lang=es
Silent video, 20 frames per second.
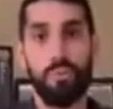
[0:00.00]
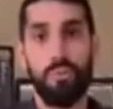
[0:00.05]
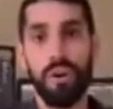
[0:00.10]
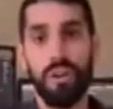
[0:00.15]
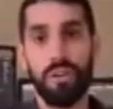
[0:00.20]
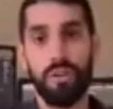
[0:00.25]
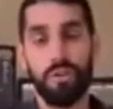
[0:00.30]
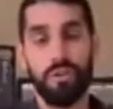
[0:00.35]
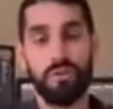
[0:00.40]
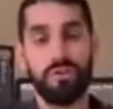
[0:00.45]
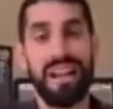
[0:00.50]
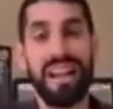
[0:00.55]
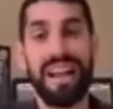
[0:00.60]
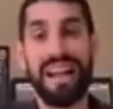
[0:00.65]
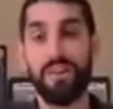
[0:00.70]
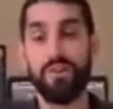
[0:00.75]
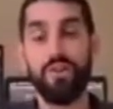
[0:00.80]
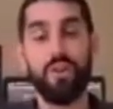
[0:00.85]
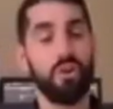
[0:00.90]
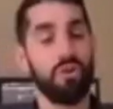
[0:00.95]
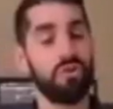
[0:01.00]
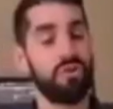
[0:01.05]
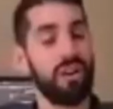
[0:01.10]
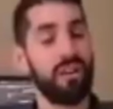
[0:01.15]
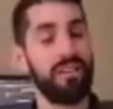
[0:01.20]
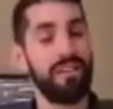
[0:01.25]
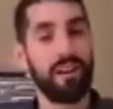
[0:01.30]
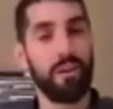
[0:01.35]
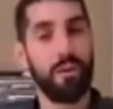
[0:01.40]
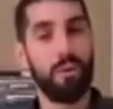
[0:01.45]
puestos al año que no
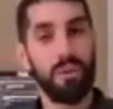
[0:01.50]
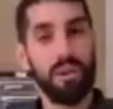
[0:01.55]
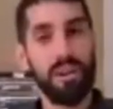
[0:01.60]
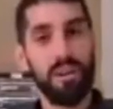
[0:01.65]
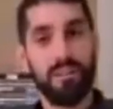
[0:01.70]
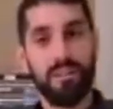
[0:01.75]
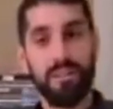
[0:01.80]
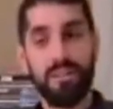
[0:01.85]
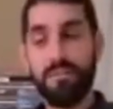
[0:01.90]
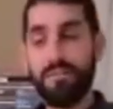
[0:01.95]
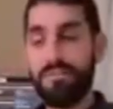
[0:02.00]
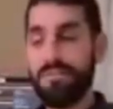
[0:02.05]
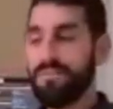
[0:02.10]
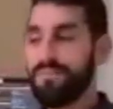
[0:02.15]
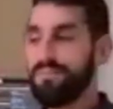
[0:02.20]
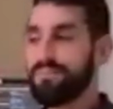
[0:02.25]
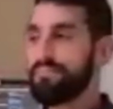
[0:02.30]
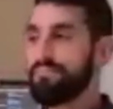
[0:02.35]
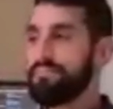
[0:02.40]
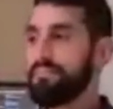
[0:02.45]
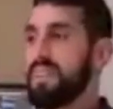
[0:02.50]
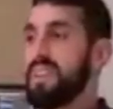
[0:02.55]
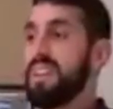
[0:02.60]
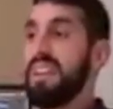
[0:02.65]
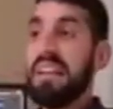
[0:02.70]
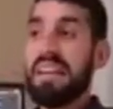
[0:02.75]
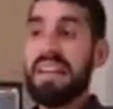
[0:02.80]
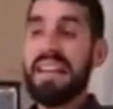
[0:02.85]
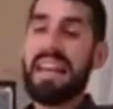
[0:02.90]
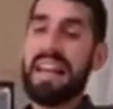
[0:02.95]
llegaban a cubrirse
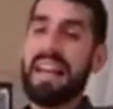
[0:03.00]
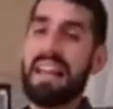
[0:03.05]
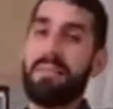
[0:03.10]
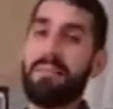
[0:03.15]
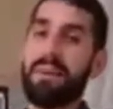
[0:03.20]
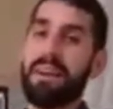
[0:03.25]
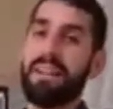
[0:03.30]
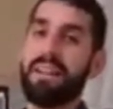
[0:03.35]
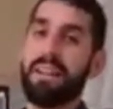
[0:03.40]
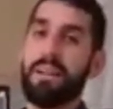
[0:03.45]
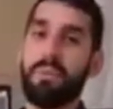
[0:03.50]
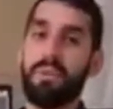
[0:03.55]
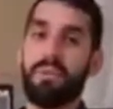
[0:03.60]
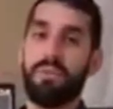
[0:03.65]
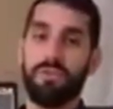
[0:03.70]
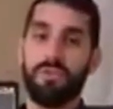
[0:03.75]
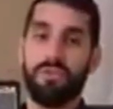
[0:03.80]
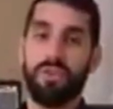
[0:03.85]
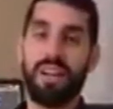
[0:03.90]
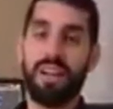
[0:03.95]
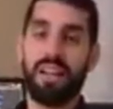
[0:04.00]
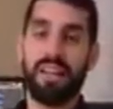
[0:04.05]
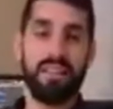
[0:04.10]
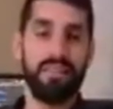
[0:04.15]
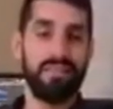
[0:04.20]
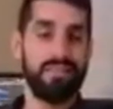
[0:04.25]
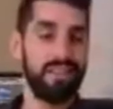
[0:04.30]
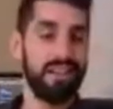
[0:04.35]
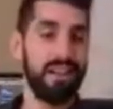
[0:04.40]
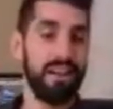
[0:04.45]
y que la demanda de profesionales de ese